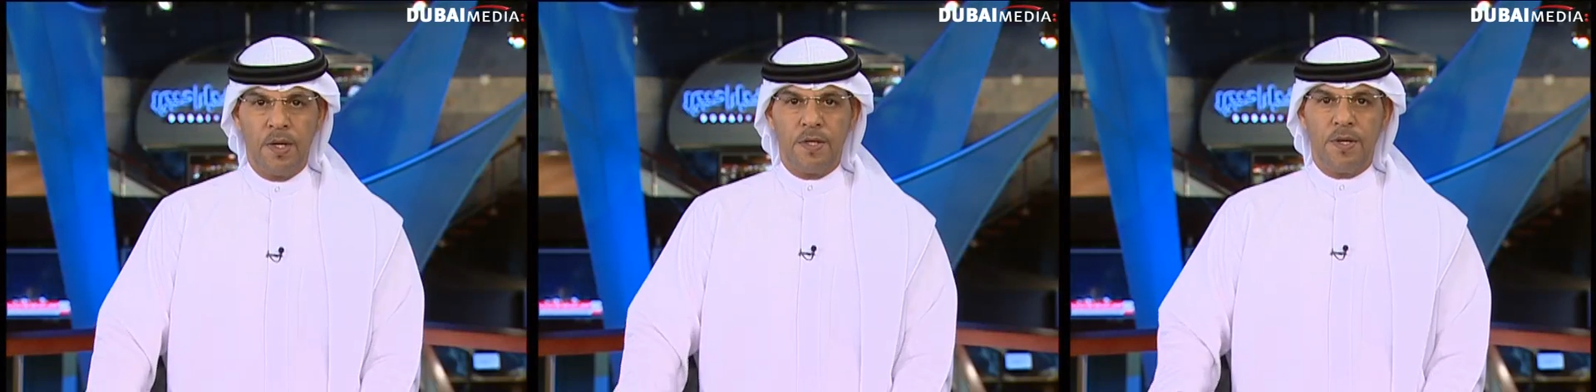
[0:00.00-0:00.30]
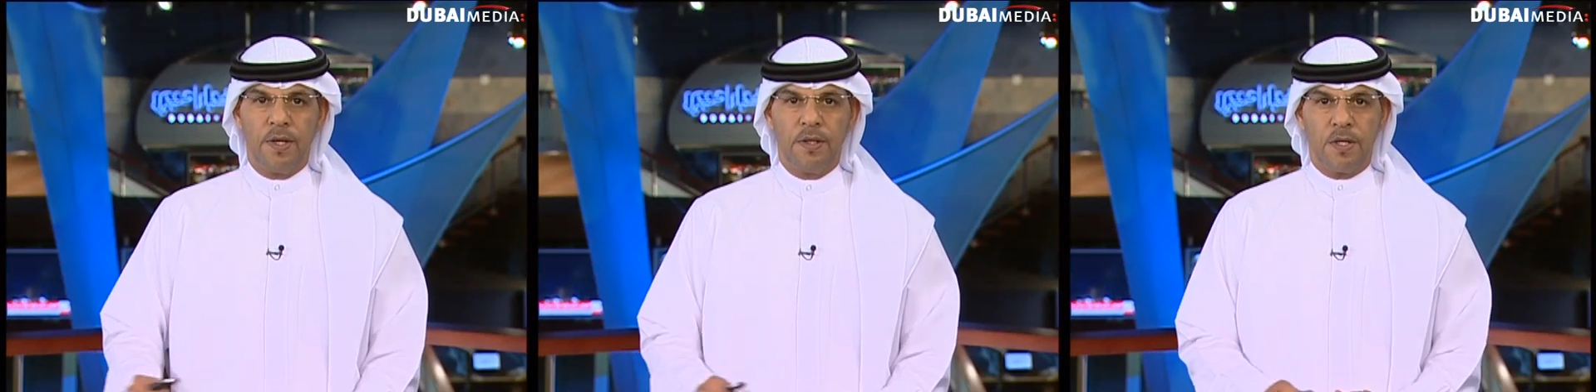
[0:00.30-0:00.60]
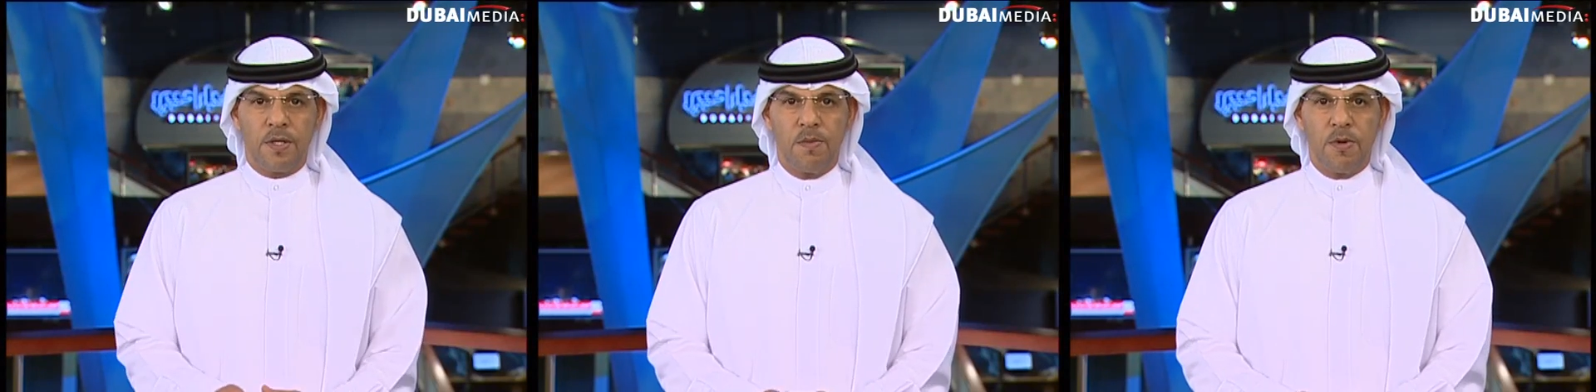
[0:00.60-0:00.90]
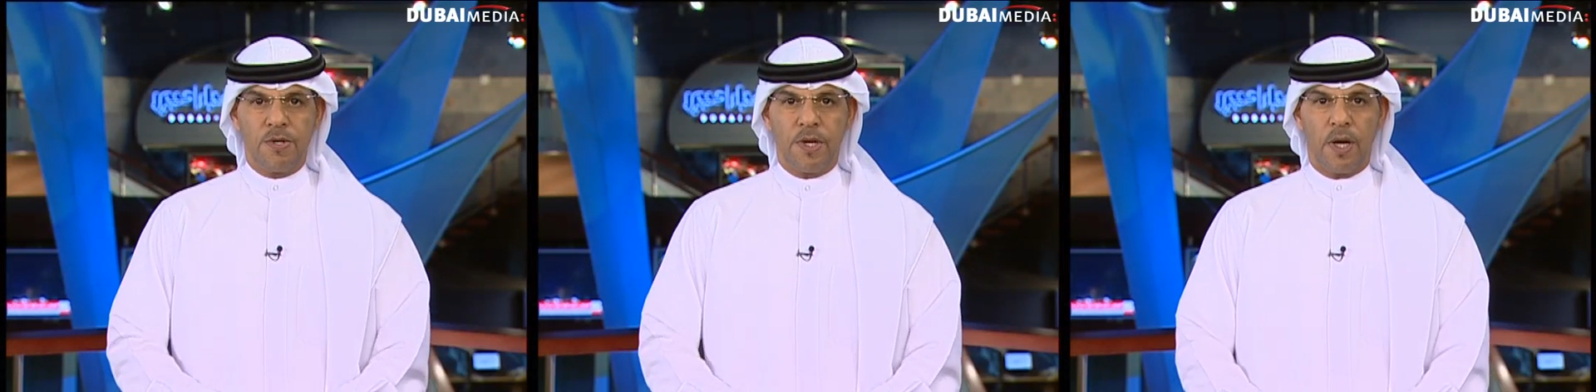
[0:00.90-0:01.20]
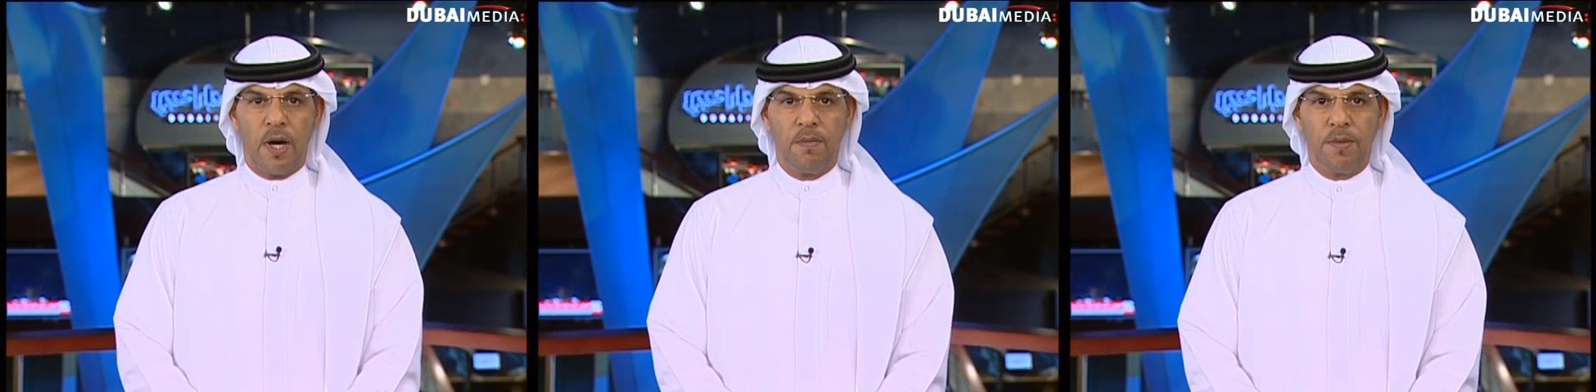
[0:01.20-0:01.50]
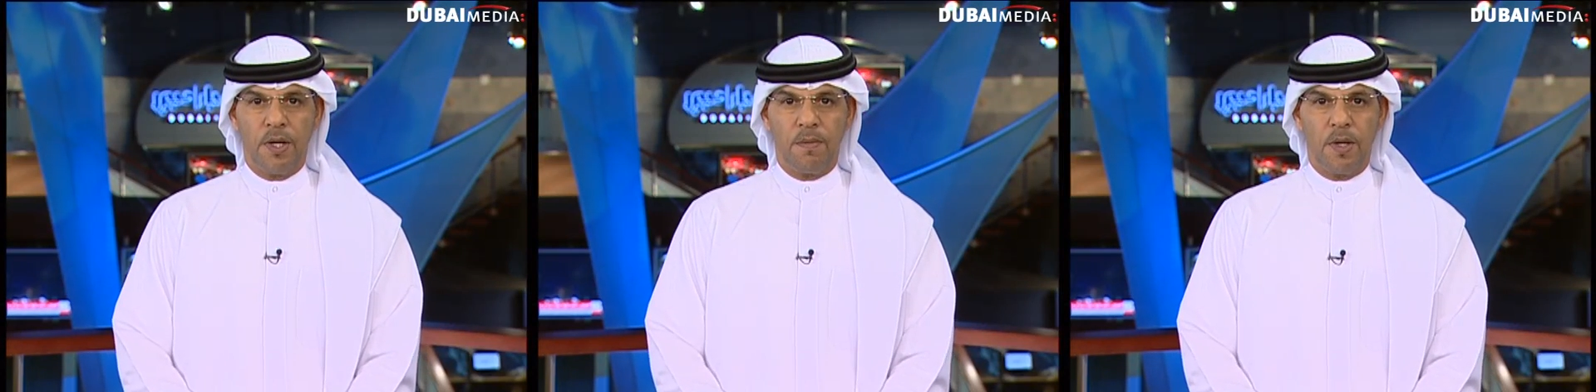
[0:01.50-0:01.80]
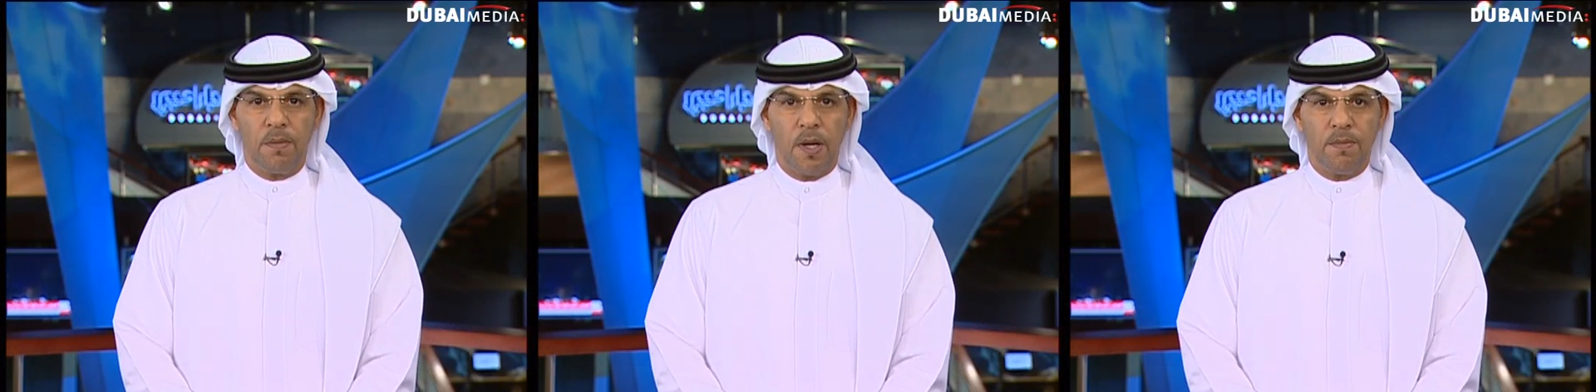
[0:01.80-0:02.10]
شهد سمو الشيخ حمدان
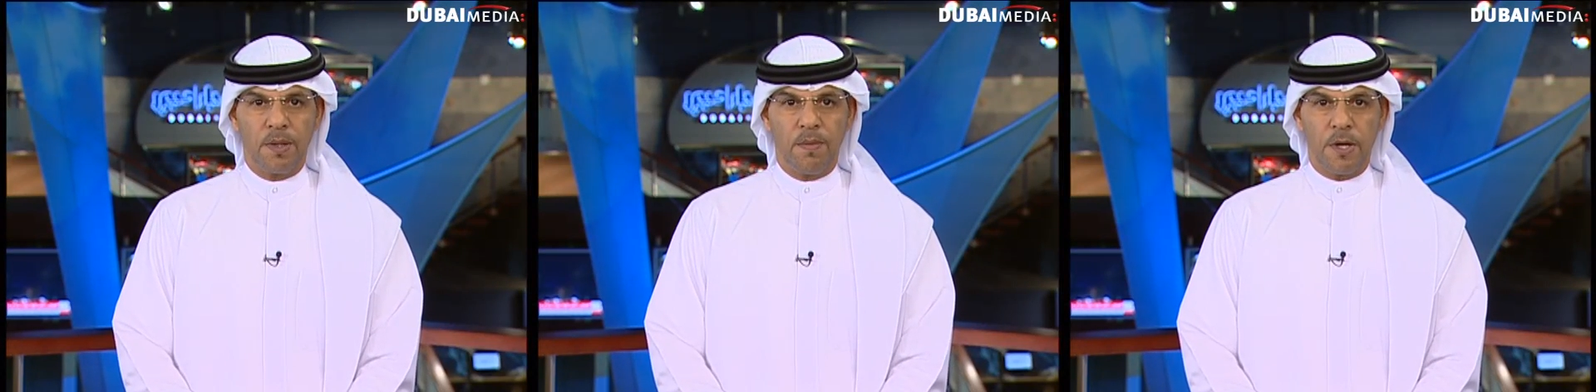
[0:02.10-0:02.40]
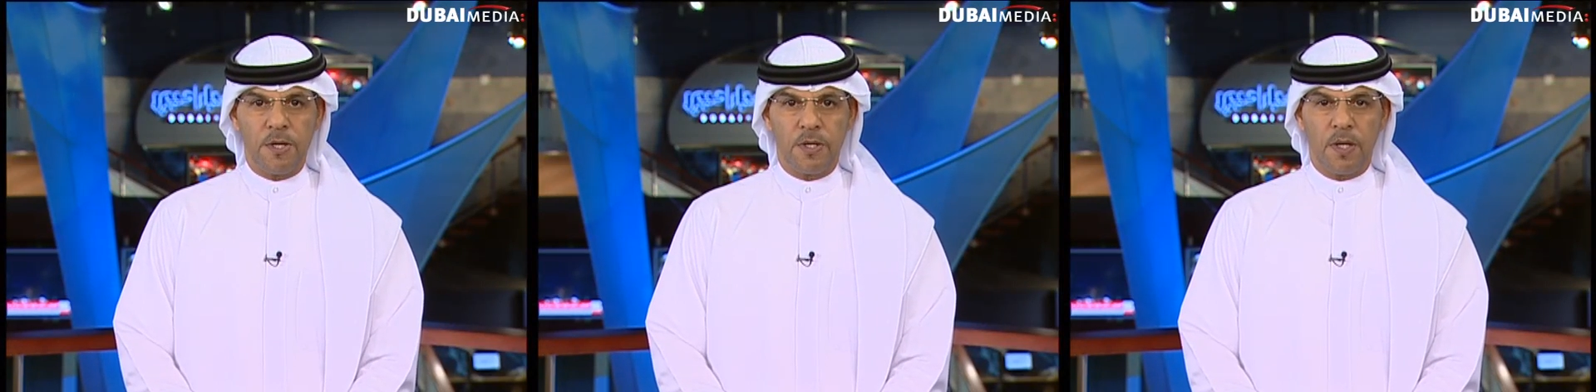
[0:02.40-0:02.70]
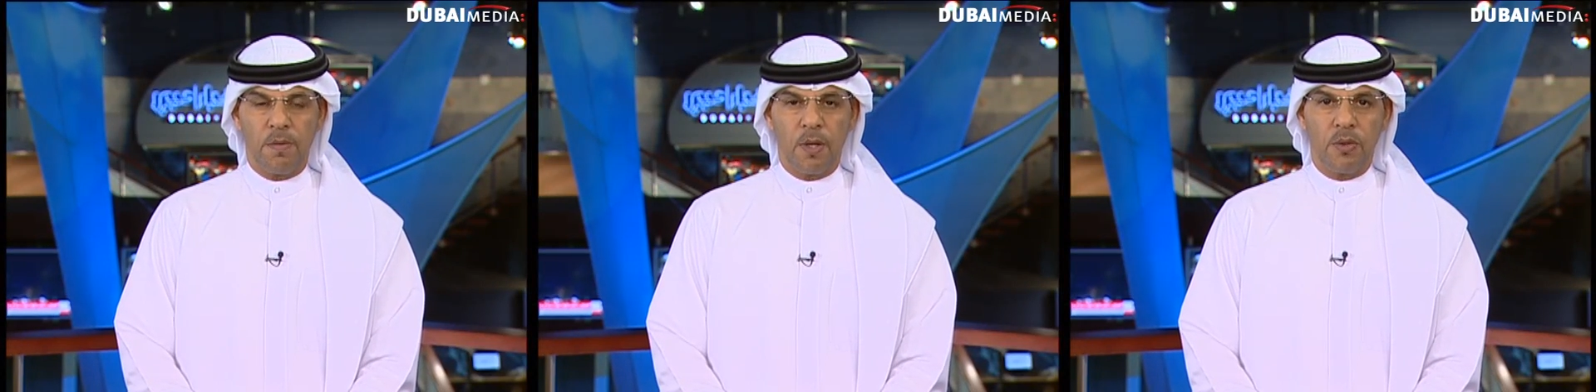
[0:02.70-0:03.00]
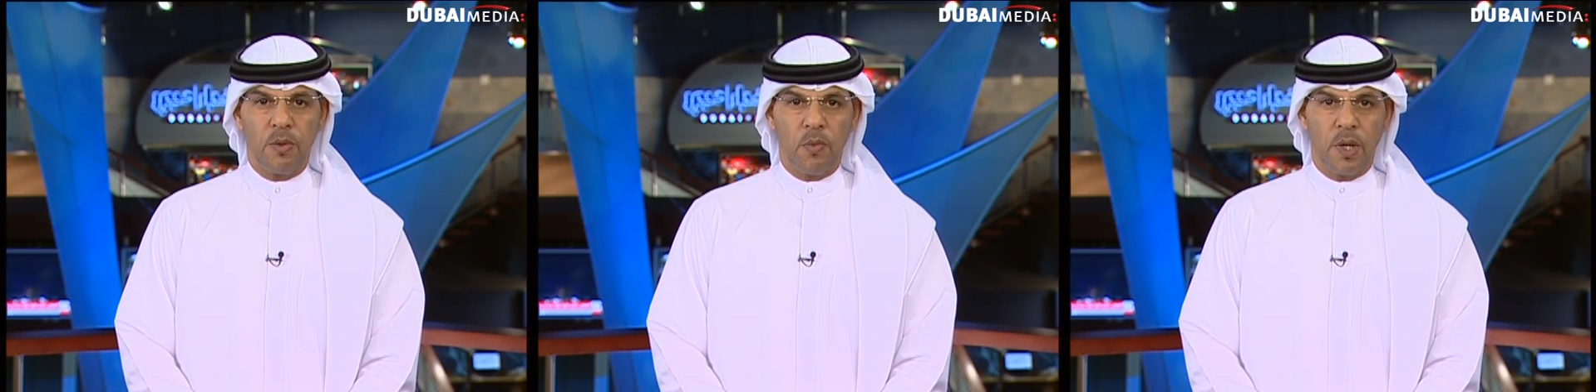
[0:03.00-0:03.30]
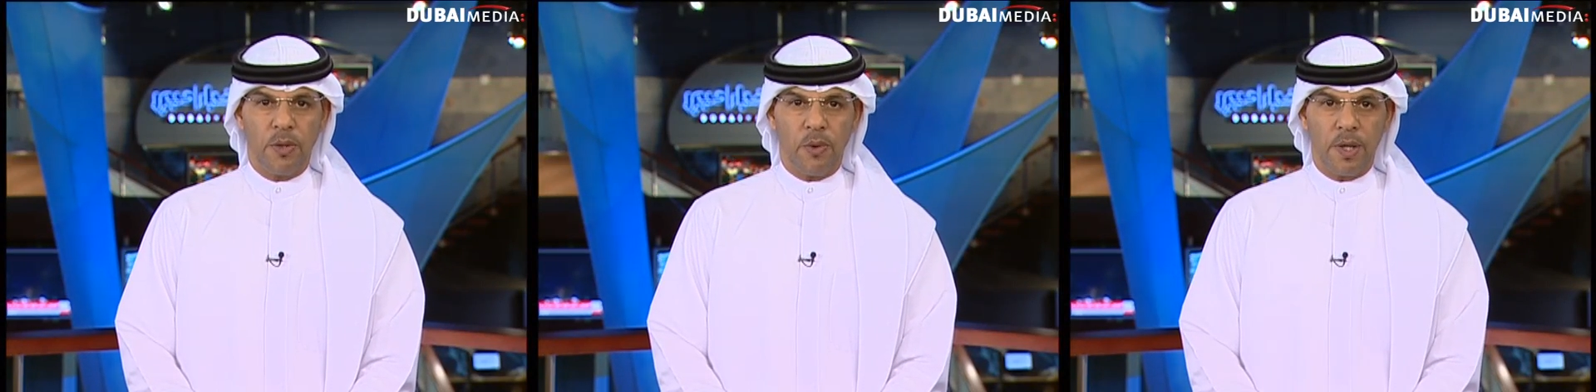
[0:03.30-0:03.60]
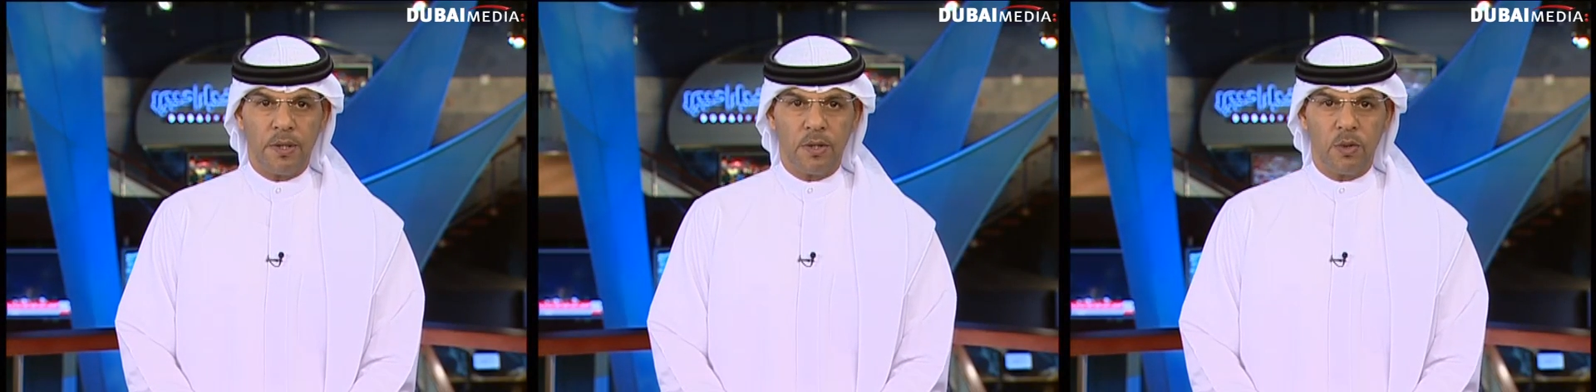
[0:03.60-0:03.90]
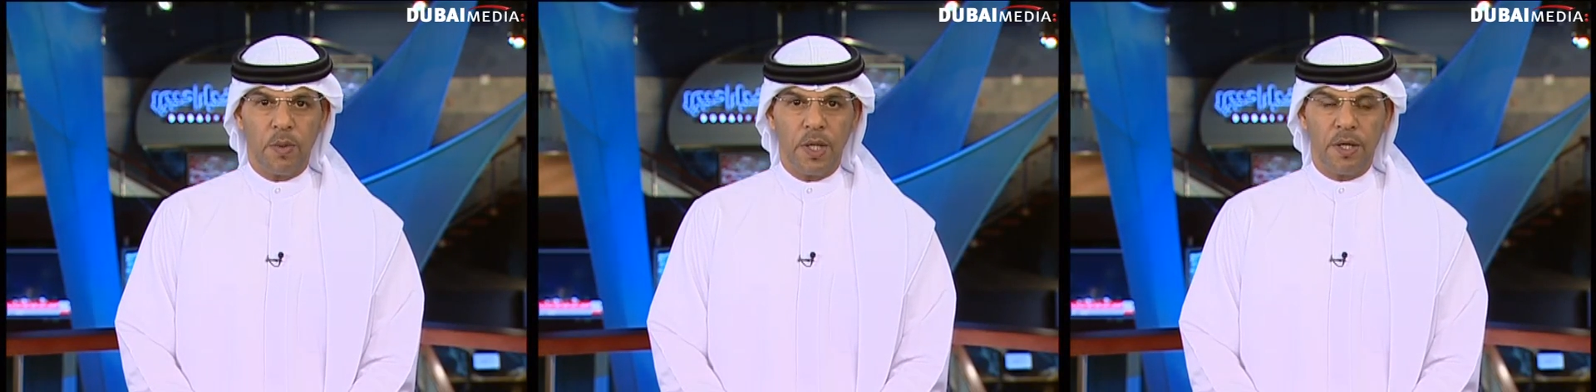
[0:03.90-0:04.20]
بن محمد بن راشد المكتوم ولي عهد دبي